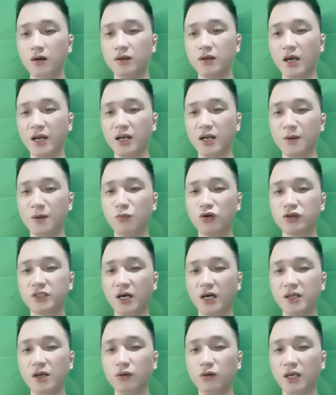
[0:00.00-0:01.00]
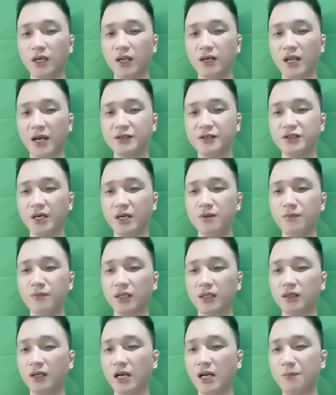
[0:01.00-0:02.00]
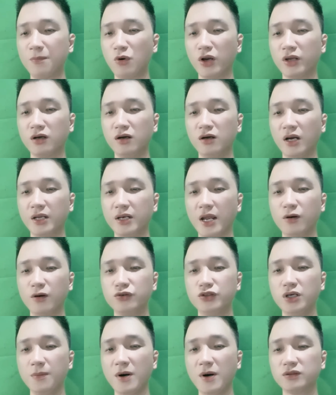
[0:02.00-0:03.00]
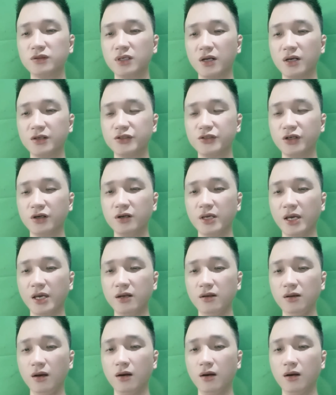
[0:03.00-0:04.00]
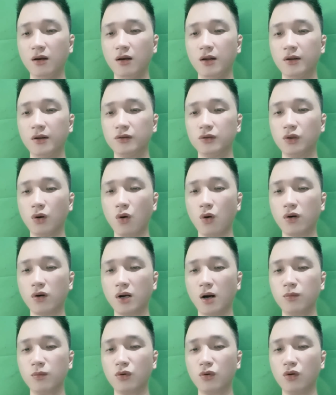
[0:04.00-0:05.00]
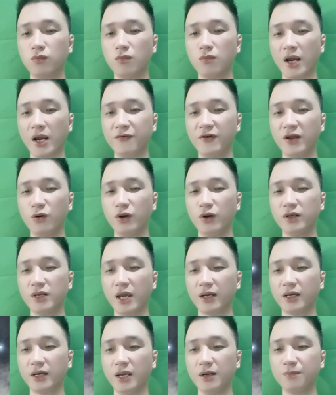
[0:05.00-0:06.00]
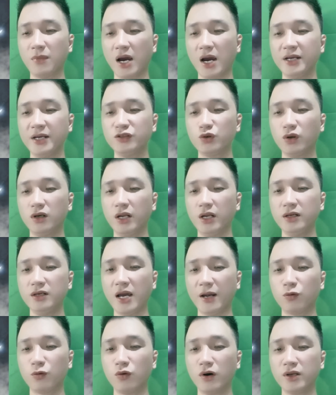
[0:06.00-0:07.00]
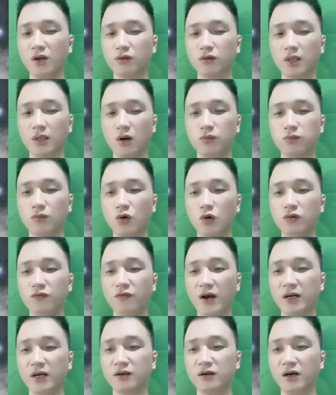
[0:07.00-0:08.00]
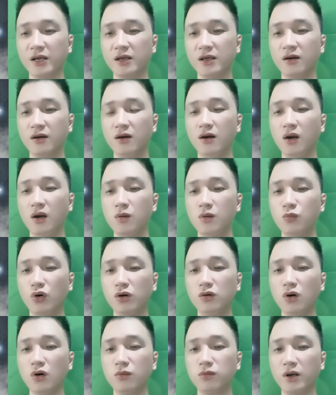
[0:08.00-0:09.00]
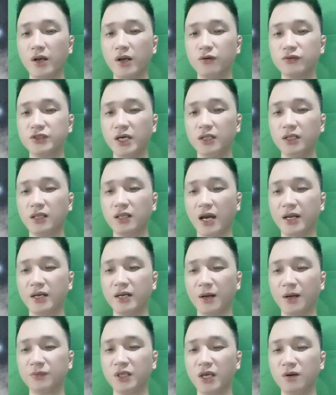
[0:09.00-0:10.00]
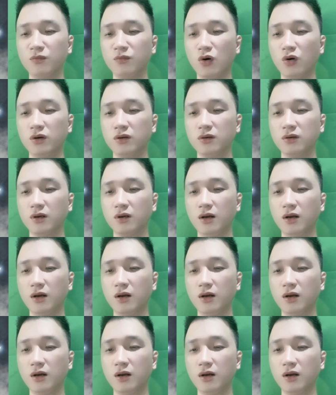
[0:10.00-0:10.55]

Đây là một trận yêu thần đại chiến mà tất cả mọi người đều chưa bao giờ được chứng kiến. Tô Ngộ Không cùng bảy vị huynh kết bái xuất lĩnh đại quân yêu tộc 4 vạn người, muốn cùng liều chết tại Nam Thiên Môn.